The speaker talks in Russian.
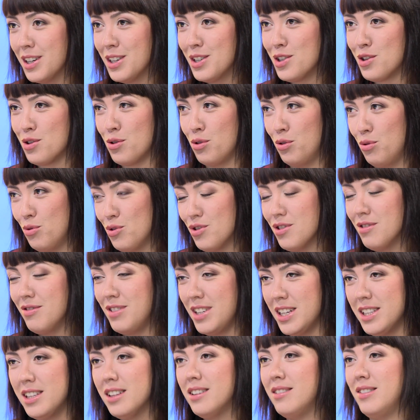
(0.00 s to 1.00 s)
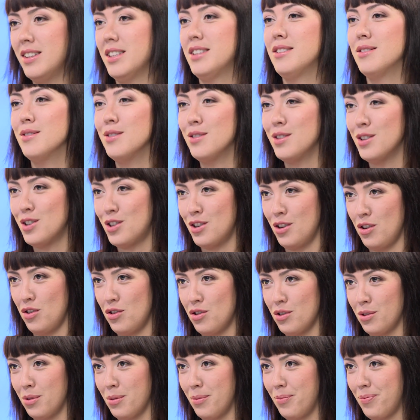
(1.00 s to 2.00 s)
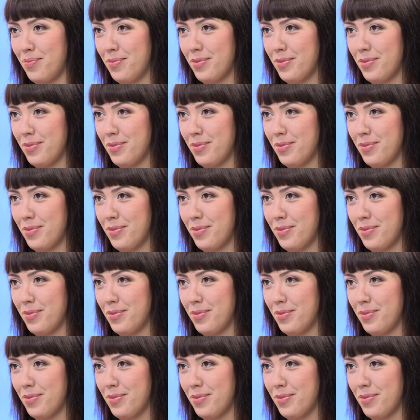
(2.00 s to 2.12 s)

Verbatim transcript: что нужно взять ответственность за женщину.